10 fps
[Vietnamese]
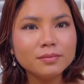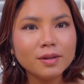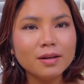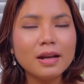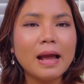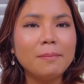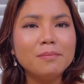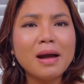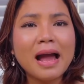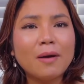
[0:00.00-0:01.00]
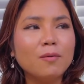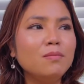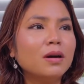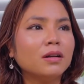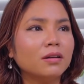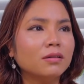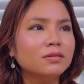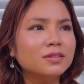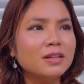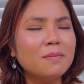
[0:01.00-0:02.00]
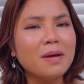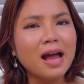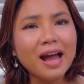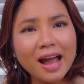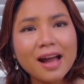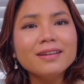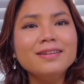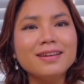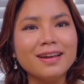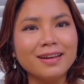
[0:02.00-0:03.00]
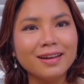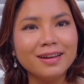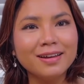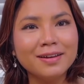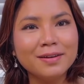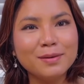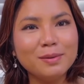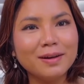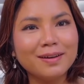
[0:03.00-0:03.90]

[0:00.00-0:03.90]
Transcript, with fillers: là ba của mình sao mà ác như vậy mà